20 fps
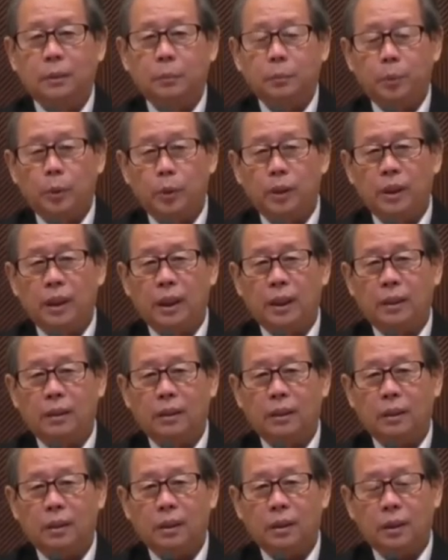
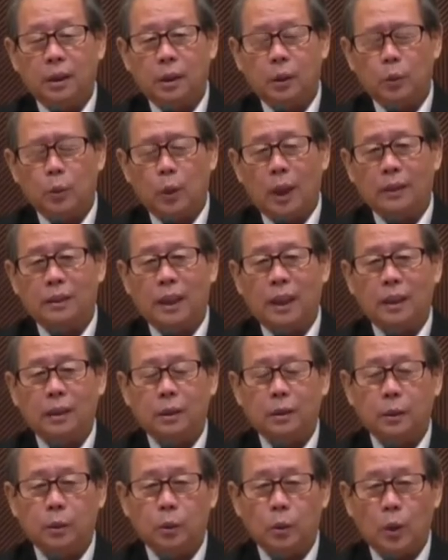punya
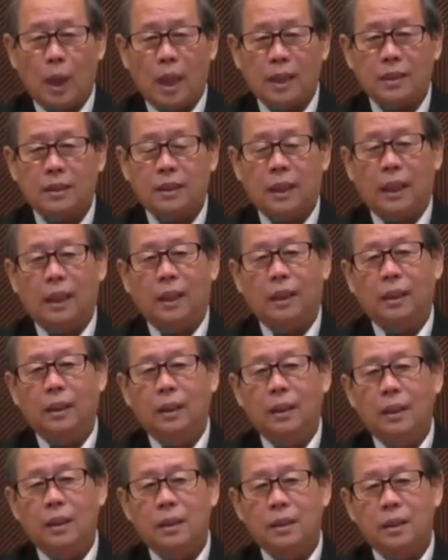kekuatan, kuasa,
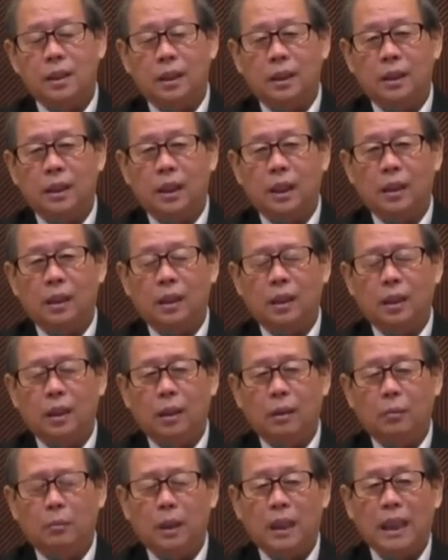sehingga
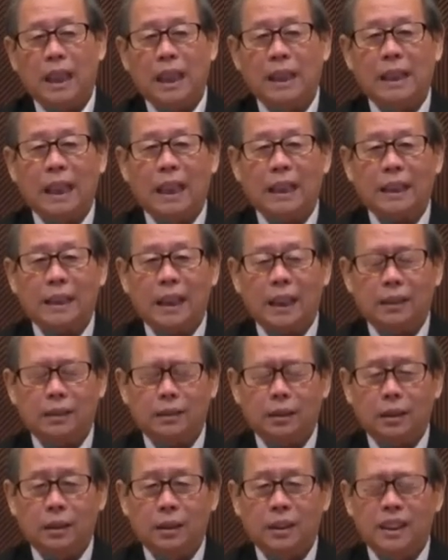
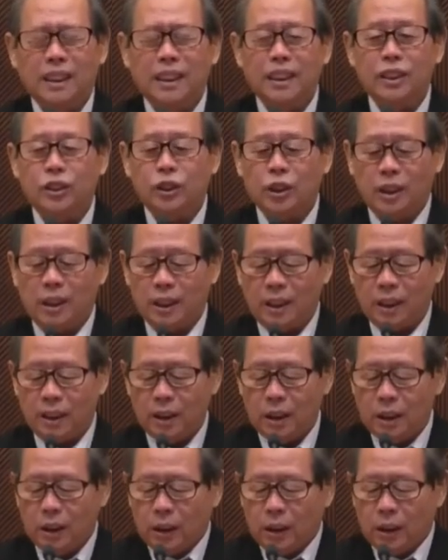mengandalkan diri sendiri.